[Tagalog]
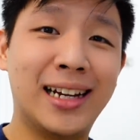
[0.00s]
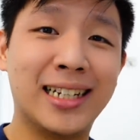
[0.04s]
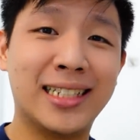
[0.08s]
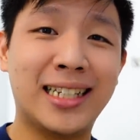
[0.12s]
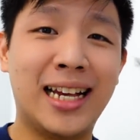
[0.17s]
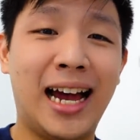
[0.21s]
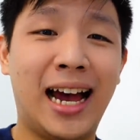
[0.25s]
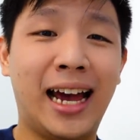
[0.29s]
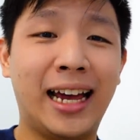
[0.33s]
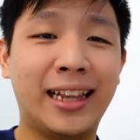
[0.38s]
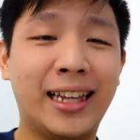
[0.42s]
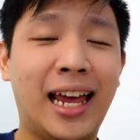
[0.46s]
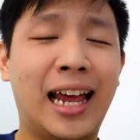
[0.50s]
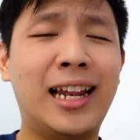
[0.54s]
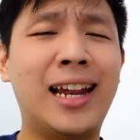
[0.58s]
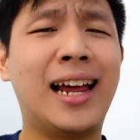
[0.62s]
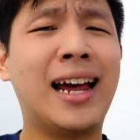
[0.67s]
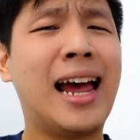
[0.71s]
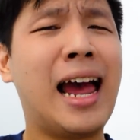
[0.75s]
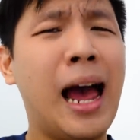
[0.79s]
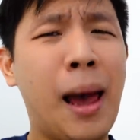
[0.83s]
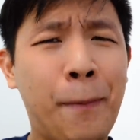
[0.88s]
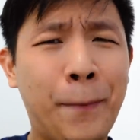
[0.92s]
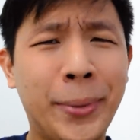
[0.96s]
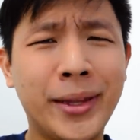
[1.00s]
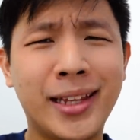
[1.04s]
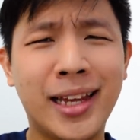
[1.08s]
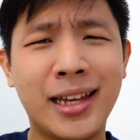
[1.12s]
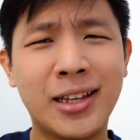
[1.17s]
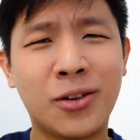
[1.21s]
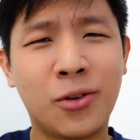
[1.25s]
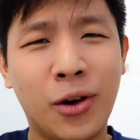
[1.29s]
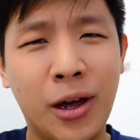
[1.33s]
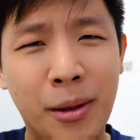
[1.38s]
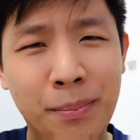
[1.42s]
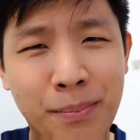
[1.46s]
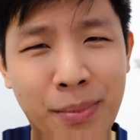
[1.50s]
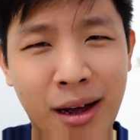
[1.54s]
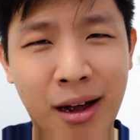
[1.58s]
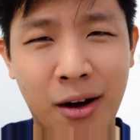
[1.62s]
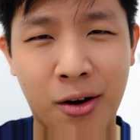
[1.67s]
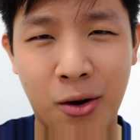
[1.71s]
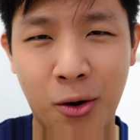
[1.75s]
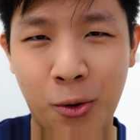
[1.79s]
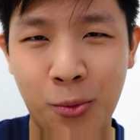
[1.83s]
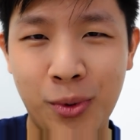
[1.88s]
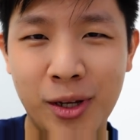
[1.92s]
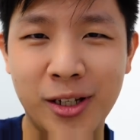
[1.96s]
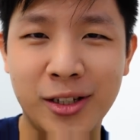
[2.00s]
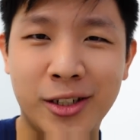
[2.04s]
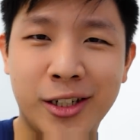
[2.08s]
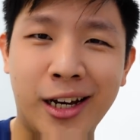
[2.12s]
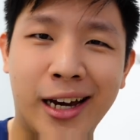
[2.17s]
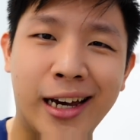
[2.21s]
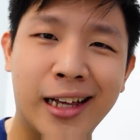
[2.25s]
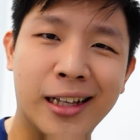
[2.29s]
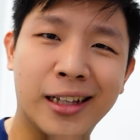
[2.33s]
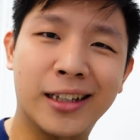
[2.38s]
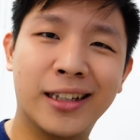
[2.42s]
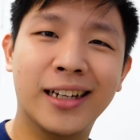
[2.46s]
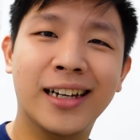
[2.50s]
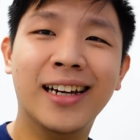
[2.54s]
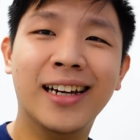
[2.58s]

sa akin dahil lang appetite ko ay pang growing child.